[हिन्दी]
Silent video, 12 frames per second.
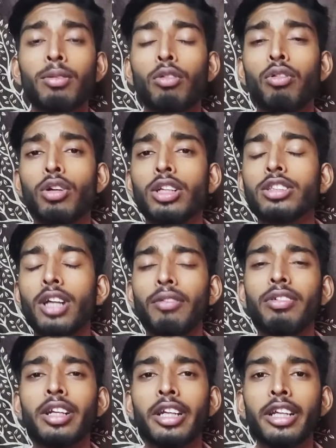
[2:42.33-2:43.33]
आपको फोटोज
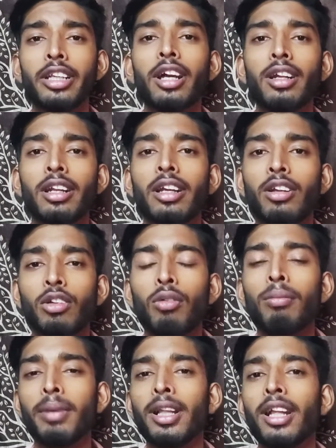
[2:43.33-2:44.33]
काफ़ी ठीक ठाक देखने को
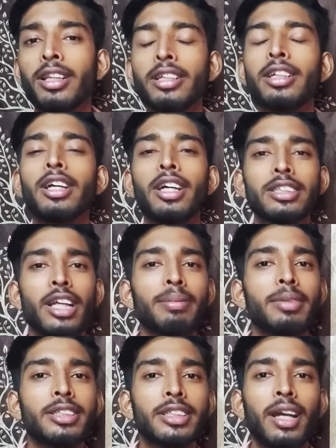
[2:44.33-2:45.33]
मिल जाते हैं साथ
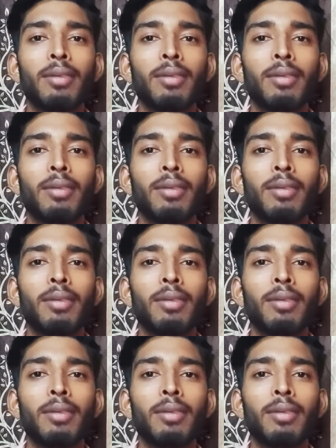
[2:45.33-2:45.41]
में इसकी